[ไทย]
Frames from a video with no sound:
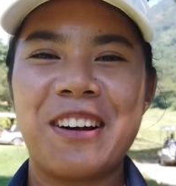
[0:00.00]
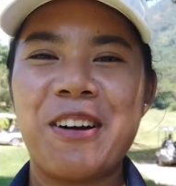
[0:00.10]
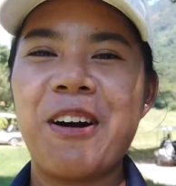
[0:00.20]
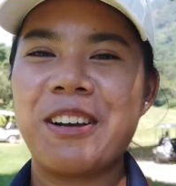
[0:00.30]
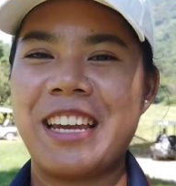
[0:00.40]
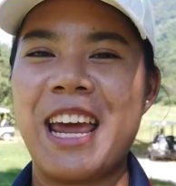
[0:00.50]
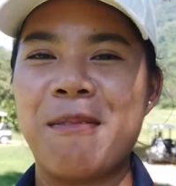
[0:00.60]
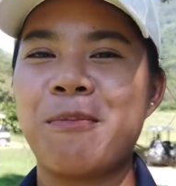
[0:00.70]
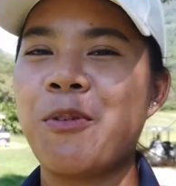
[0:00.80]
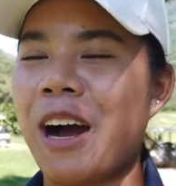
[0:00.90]
แล้วก็แถ
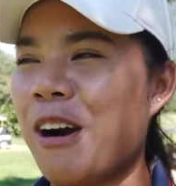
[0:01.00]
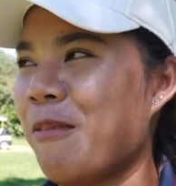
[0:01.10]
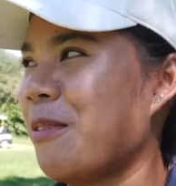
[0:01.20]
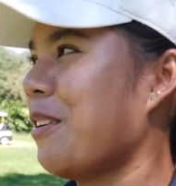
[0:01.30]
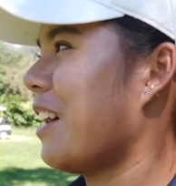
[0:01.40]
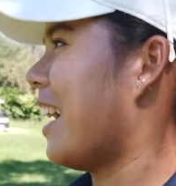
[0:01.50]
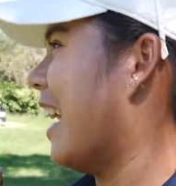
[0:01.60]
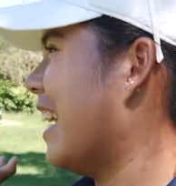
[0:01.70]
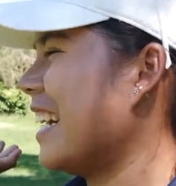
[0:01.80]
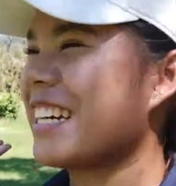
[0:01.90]
มภูเขามาด้วย
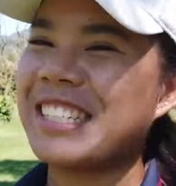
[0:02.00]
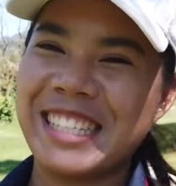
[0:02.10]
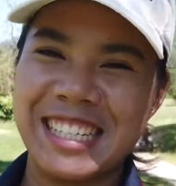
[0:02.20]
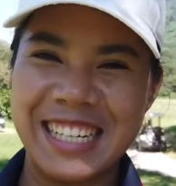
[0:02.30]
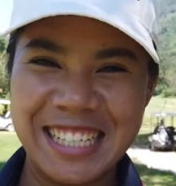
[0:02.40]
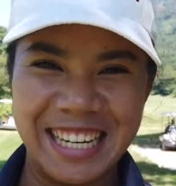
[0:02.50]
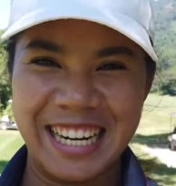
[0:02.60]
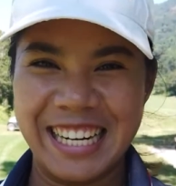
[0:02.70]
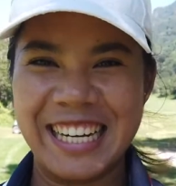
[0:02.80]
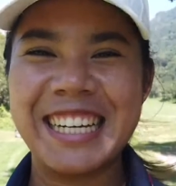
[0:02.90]
ค่ะ ก็จะเดินเหนื่
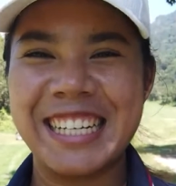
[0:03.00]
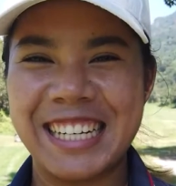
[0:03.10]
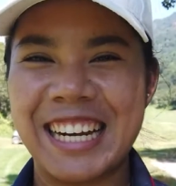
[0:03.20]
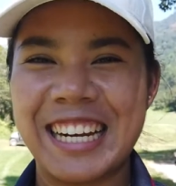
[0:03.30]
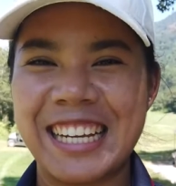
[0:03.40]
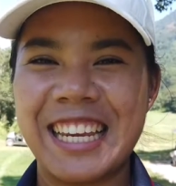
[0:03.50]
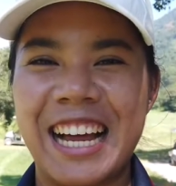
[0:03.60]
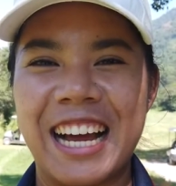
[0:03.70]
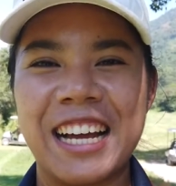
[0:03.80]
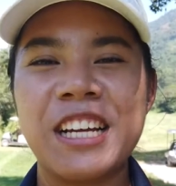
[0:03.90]
อยกันนิดนึงนะคะ นักกี
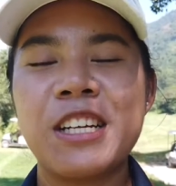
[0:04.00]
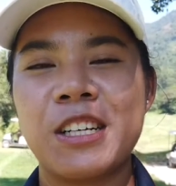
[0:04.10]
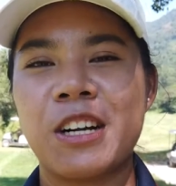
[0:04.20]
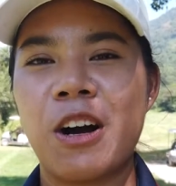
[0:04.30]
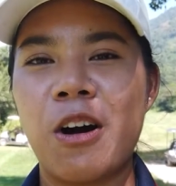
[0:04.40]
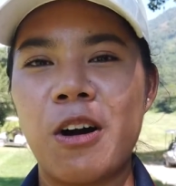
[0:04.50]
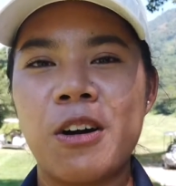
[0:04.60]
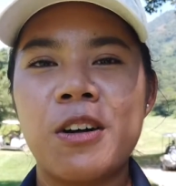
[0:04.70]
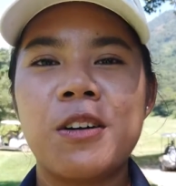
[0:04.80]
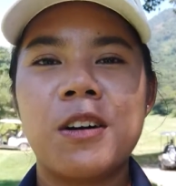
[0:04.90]
ฬา ก็
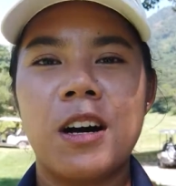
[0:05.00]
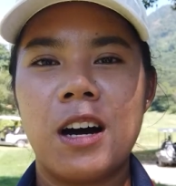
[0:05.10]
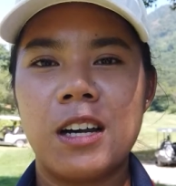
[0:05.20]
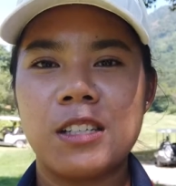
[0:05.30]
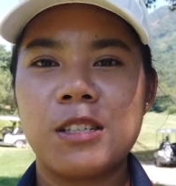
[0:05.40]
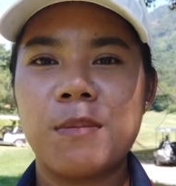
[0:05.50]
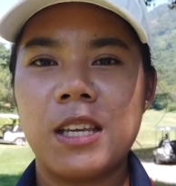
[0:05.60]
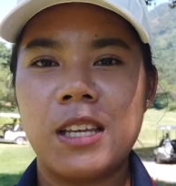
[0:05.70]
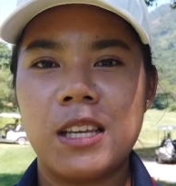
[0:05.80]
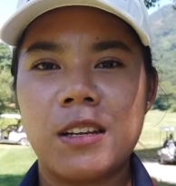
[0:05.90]
เดี๋ยวจะ
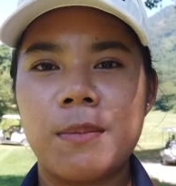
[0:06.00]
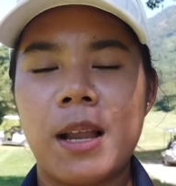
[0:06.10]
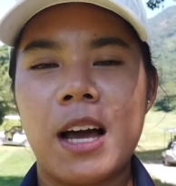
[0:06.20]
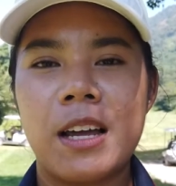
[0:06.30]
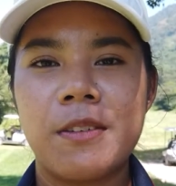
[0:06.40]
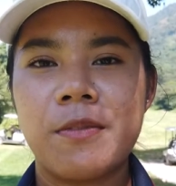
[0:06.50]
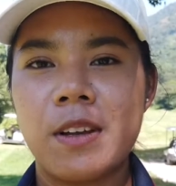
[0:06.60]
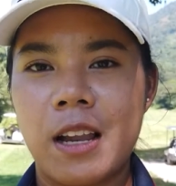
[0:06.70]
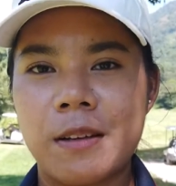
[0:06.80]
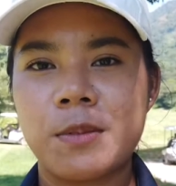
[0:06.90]
มีไลฟ์
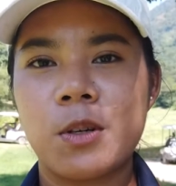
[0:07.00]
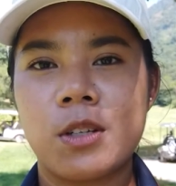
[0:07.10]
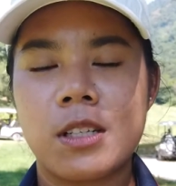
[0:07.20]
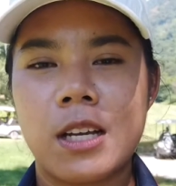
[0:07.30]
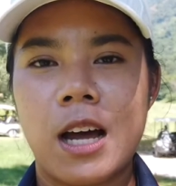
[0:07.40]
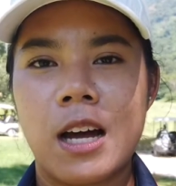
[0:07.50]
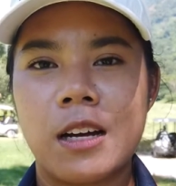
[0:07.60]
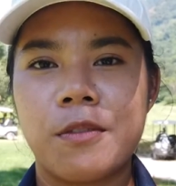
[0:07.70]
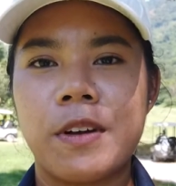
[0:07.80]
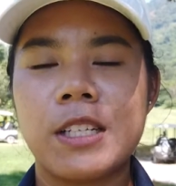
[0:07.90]
ไลฟ์สดทาง
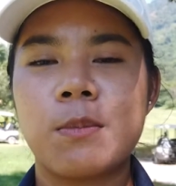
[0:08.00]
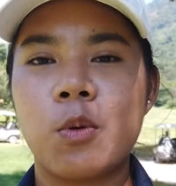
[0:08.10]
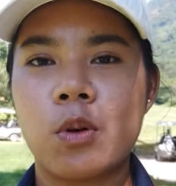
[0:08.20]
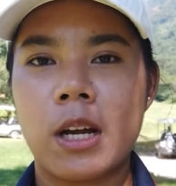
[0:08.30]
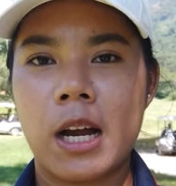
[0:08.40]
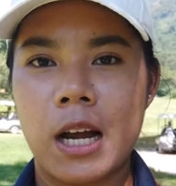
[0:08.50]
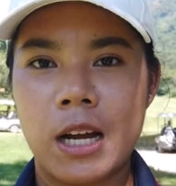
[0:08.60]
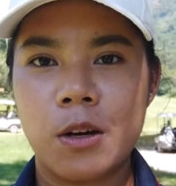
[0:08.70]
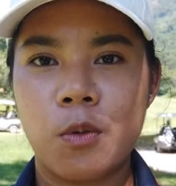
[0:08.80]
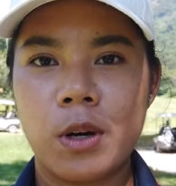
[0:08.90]
Facebook นะ
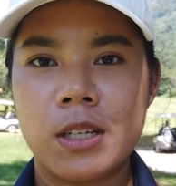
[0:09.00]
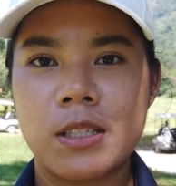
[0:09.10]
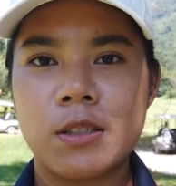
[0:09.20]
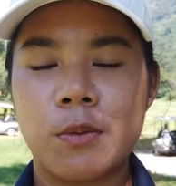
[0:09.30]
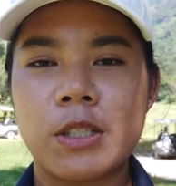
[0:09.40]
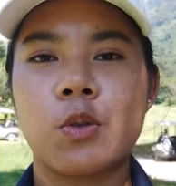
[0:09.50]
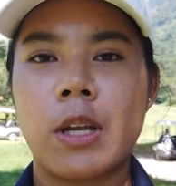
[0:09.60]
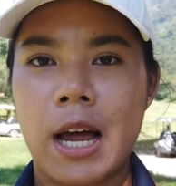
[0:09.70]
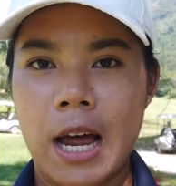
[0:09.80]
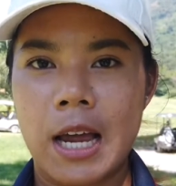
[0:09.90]
คะ วันวันสุ
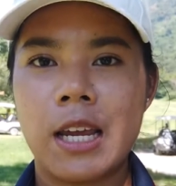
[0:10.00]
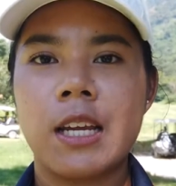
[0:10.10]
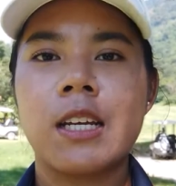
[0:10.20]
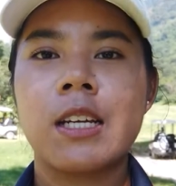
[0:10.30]
ดท้าย